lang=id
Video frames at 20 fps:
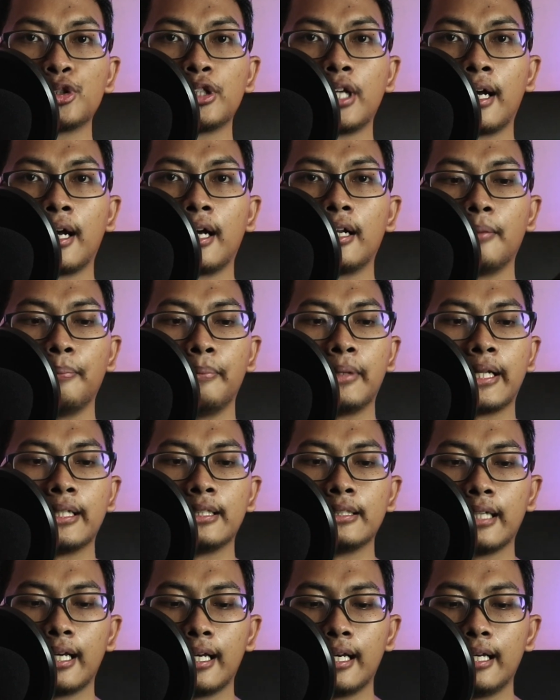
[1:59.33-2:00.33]
yang ada
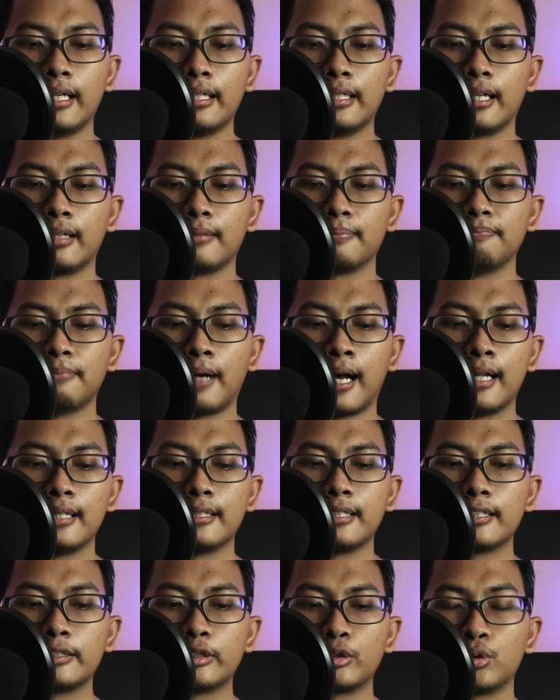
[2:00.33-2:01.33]
brandnya dan
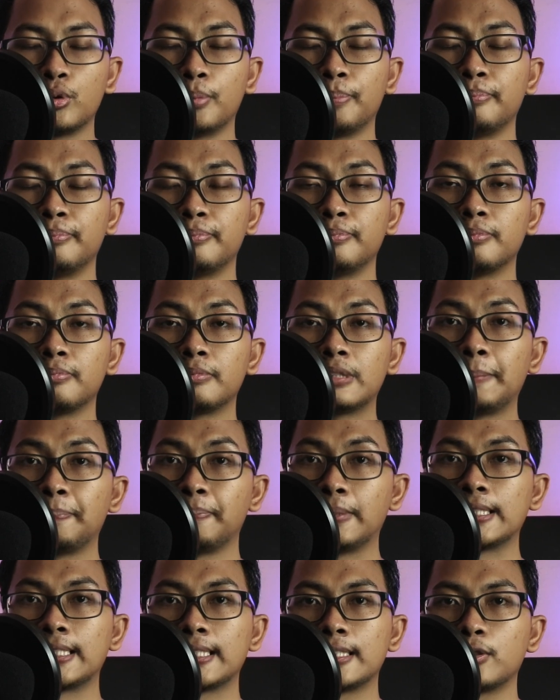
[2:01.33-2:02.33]
bahannya cukup
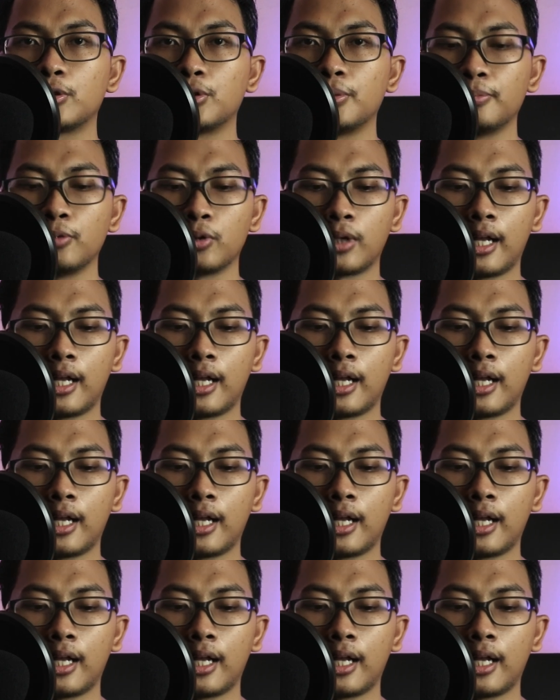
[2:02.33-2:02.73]
tipis cukup